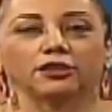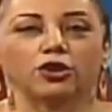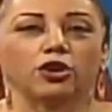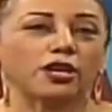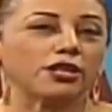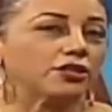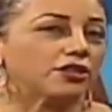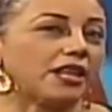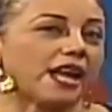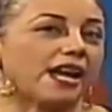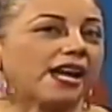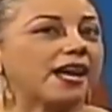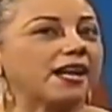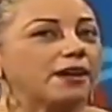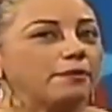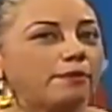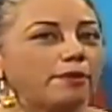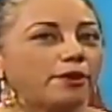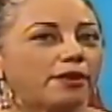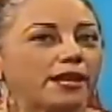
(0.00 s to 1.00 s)
los que no están
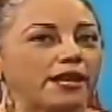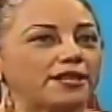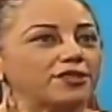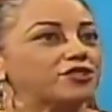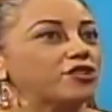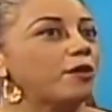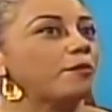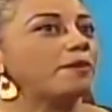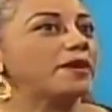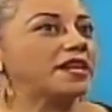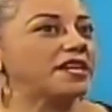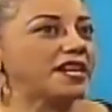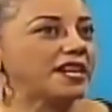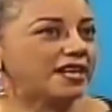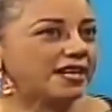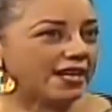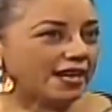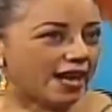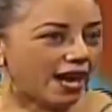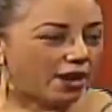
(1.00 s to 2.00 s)
en el poder, son
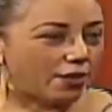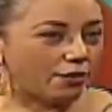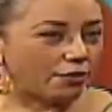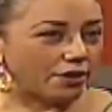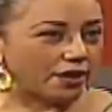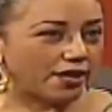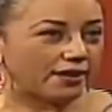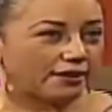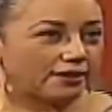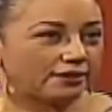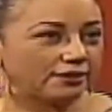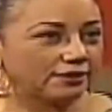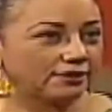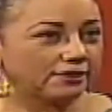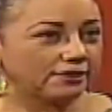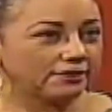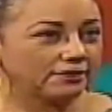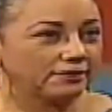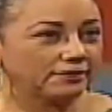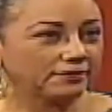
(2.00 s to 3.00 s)
viriles ahora
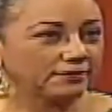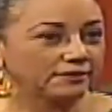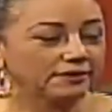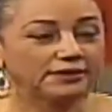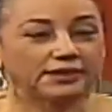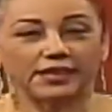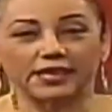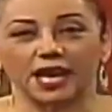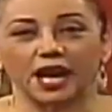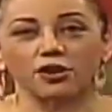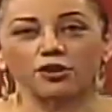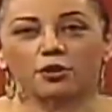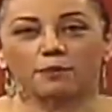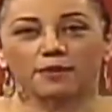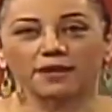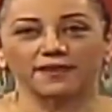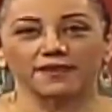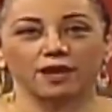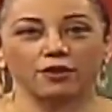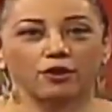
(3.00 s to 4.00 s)
y han
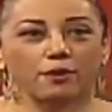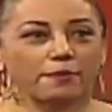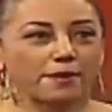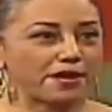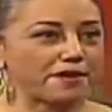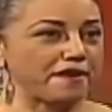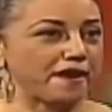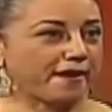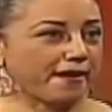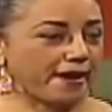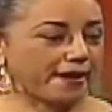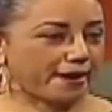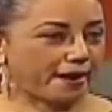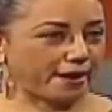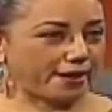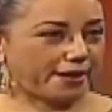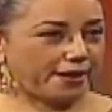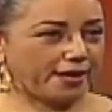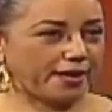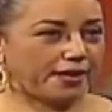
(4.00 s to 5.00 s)
comenzado a preñar
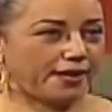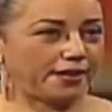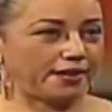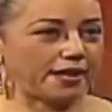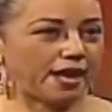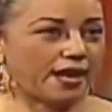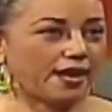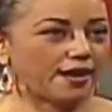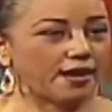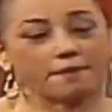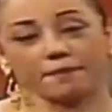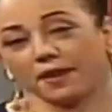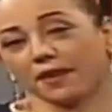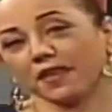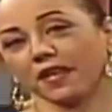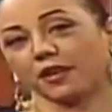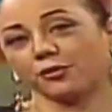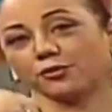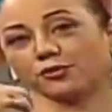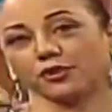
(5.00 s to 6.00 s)
carajitas, a
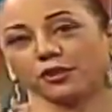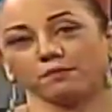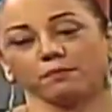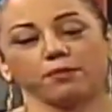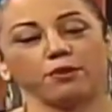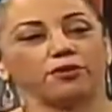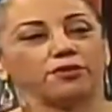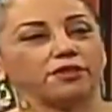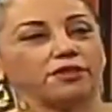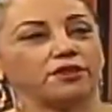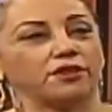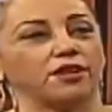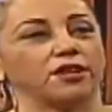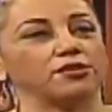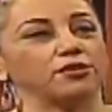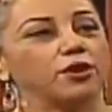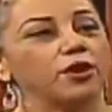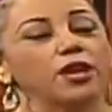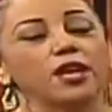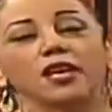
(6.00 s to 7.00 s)
preñar sus esposas y todo
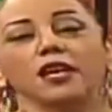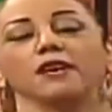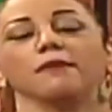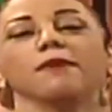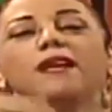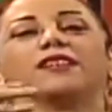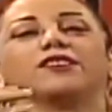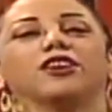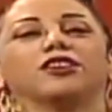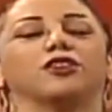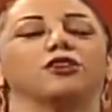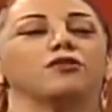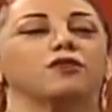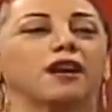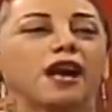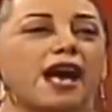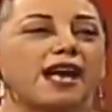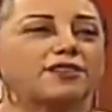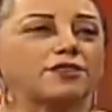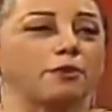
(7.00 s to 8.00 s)
eso. Y mencioné
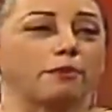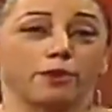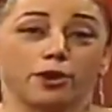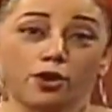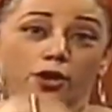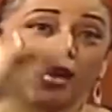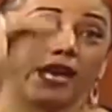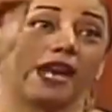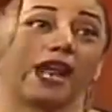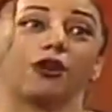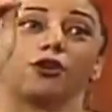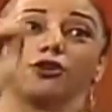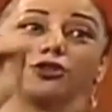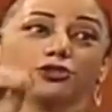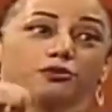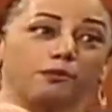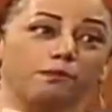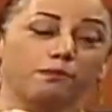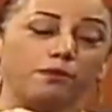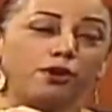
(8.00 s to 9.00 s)
un caso, pero que era
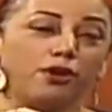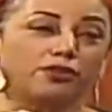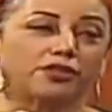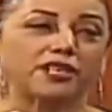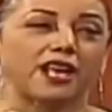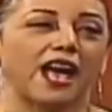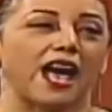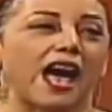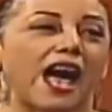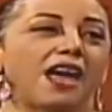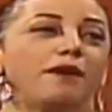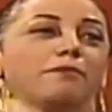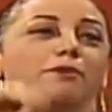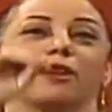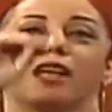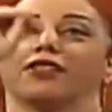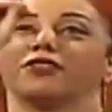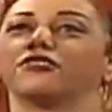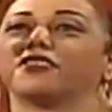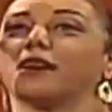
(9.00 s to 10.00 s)
con su esposa. Ay,
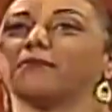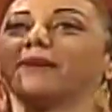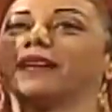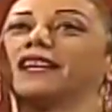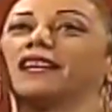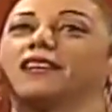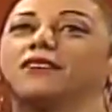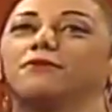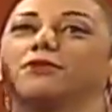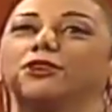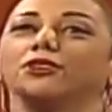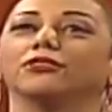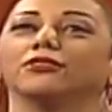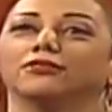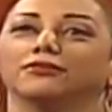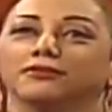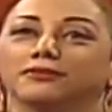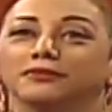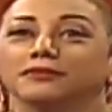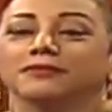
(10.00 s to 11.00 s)
pues la doña me escribió.
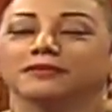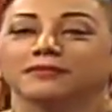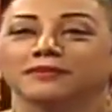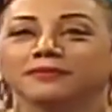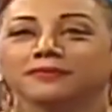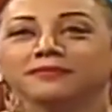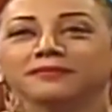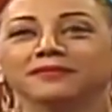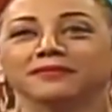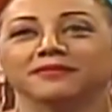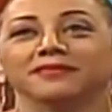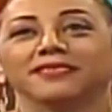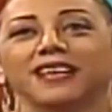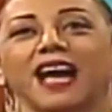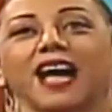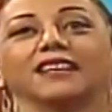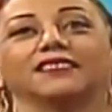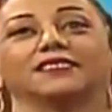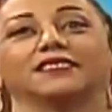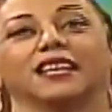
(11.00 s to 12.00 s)

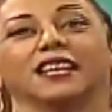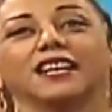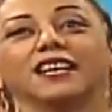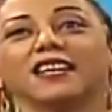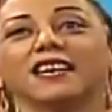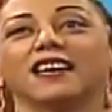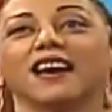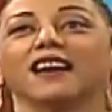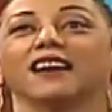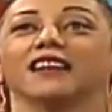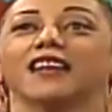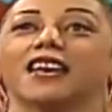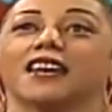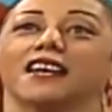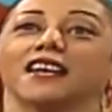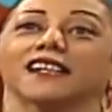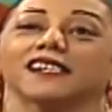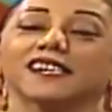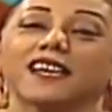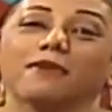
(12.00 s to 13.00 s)
Ay, sí, que
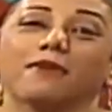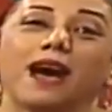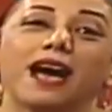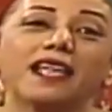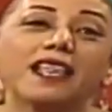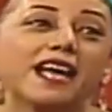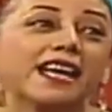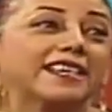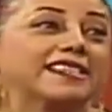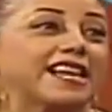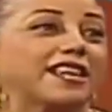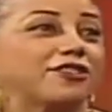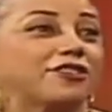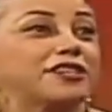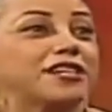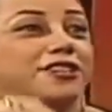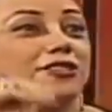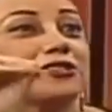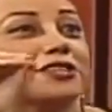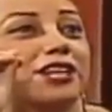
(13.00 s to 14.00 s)
de esa vaina, que esa
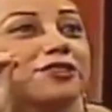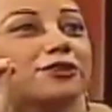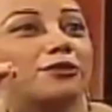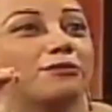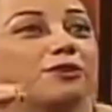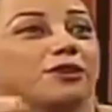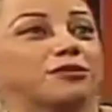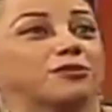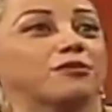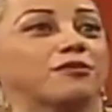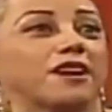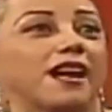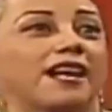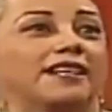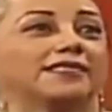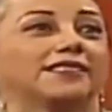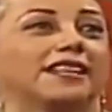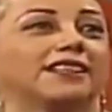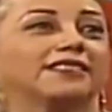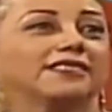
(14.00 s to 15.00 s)
noche no se durmió en su
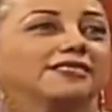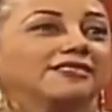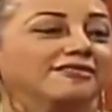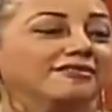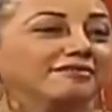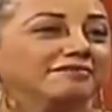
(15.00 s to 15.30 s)
casa.